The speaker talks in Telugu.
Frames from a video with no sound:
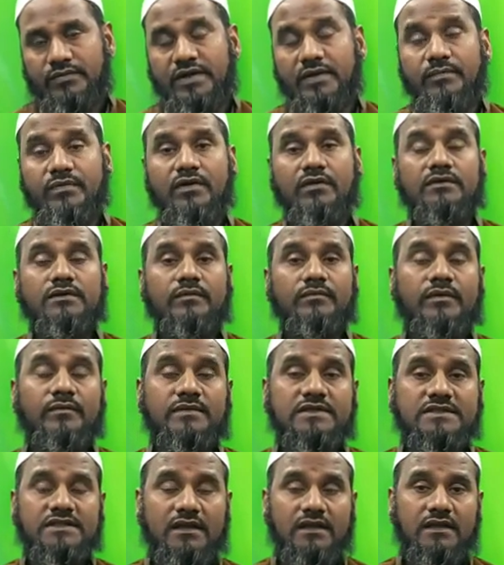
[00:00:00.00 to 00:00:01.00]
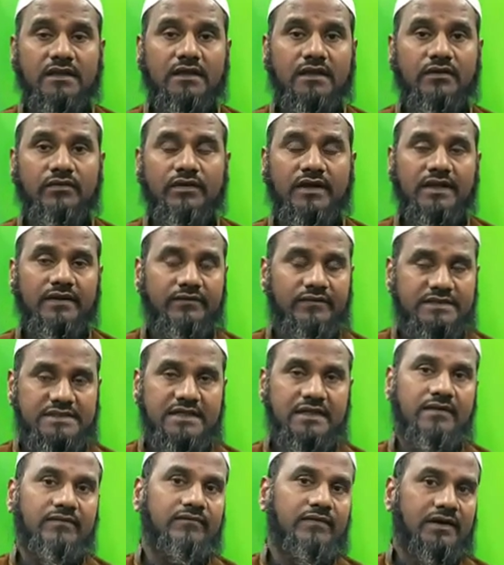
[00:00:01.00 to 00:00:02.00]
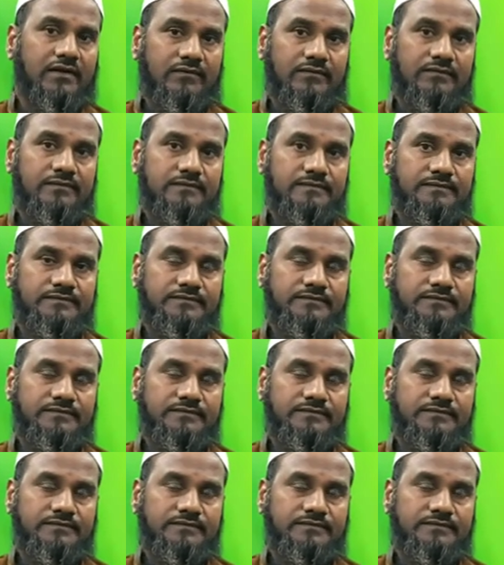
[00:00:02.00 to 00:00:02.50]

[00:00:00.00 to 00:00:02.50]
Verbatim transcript: ప్రియప్రవక్త మొహమ్మద్ సల్లల్లాహు అలీ వసల్లం వారు